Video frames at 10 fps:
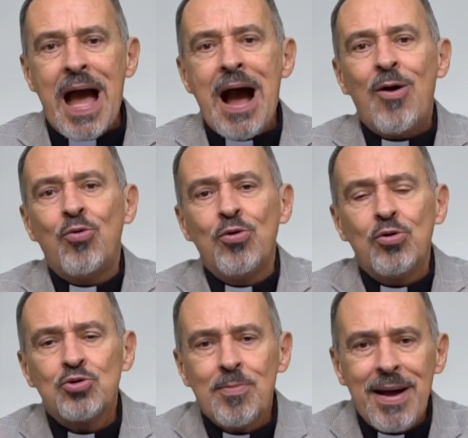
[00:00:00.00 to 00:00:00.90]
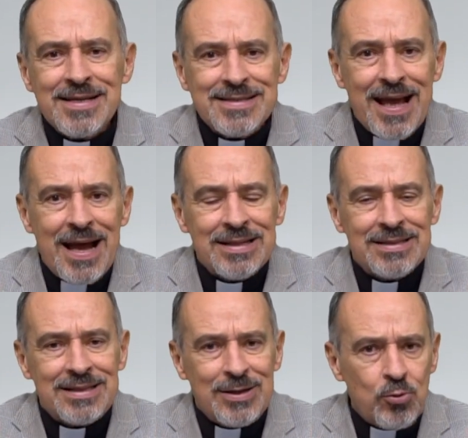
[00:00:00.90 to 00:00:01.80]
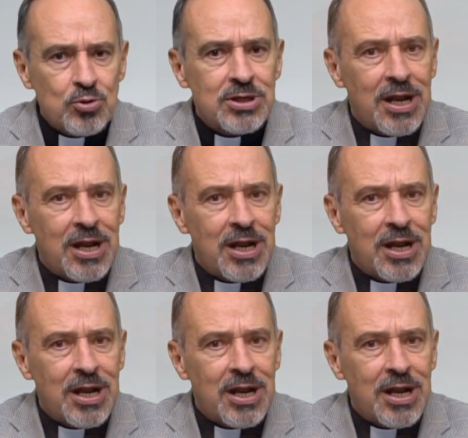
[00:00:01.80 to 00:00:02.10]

aún los más antiguos